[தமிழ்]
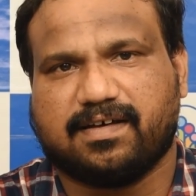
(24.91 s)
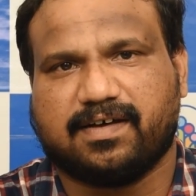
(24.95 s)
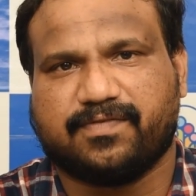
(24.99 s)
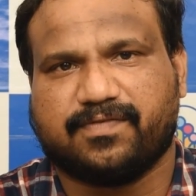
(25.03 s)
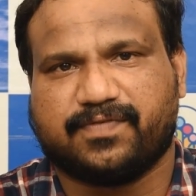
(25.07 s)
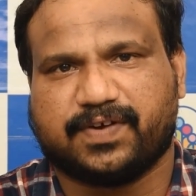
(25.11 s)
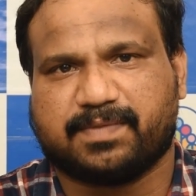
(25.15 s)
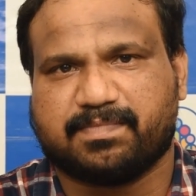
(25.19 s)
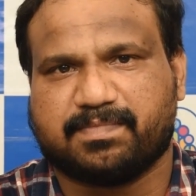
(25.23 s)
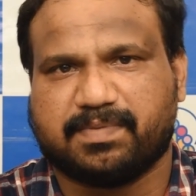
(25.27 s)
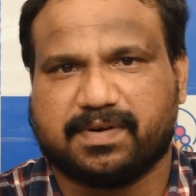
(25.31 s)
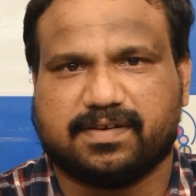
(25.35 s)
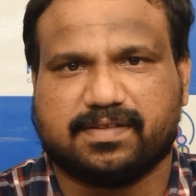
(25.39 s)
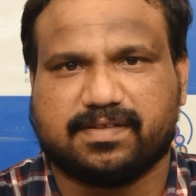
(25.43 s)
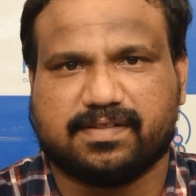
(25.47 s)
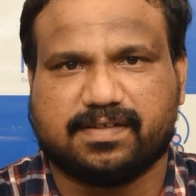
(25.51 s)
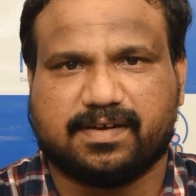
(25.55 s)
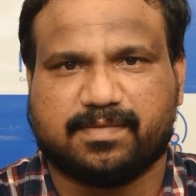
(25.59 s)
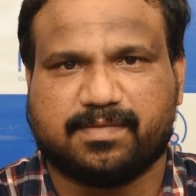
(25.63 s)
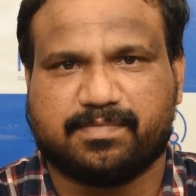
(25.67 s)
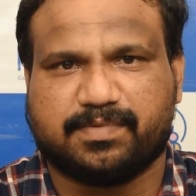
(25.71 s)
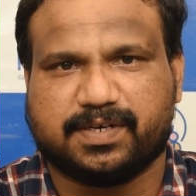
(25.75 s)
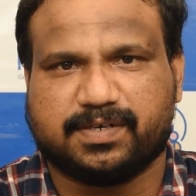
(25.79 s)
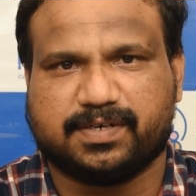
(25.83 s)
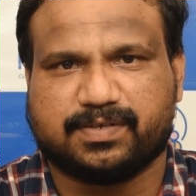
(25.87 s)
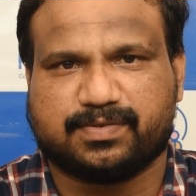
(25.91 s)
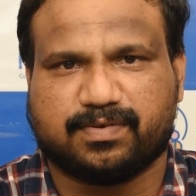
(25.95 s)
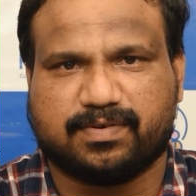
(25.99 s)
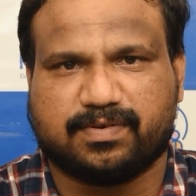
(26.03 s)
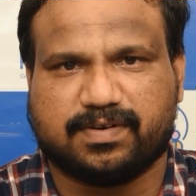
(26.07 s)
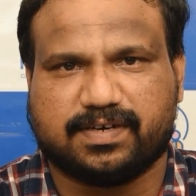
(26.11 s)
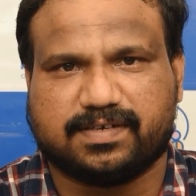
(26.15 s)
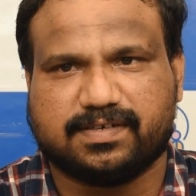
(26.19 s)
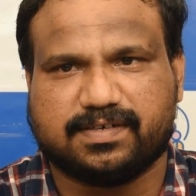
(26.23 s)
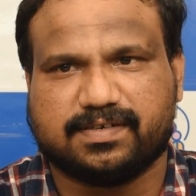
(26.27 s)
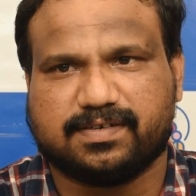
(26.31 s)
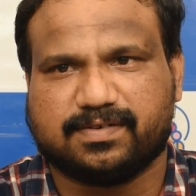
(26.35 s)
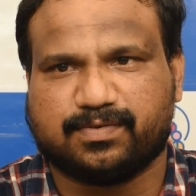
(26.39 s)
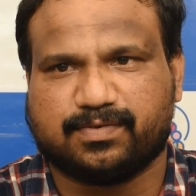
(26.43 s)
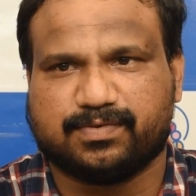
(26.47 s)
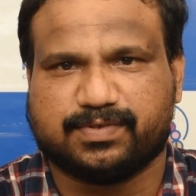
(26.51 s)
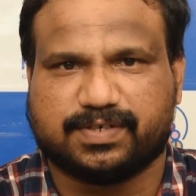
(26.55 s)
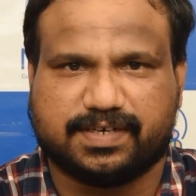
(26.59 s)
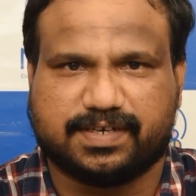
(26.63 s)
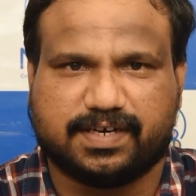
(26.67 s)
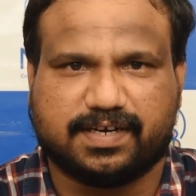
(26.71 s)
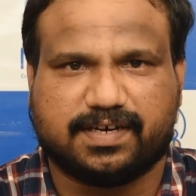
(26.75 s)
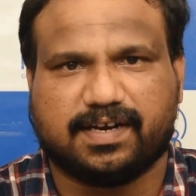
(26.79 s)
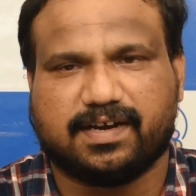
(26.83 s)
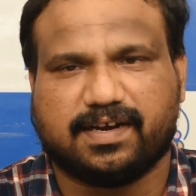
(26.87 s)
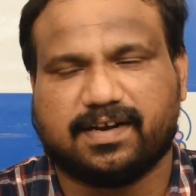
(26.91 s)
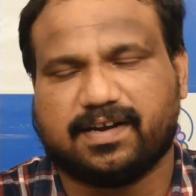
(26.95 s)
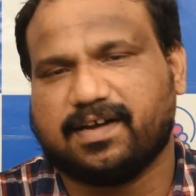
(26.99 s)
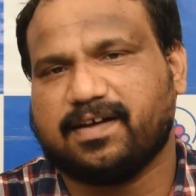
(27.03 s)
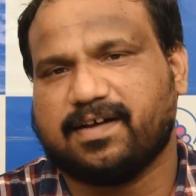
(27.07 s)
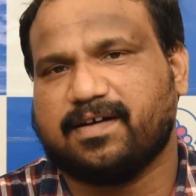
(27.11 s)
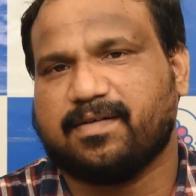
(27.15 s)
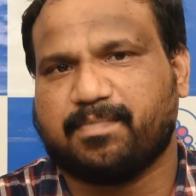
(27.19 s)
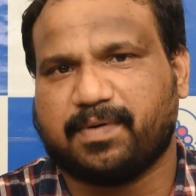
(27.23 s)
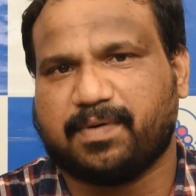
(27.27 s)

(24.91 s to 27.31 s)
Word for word: அஃபெக்ட் பண்ணுது அப்படின்னு சொல்லிட்டு கொஞ்சம் டீட்டெயில்டாக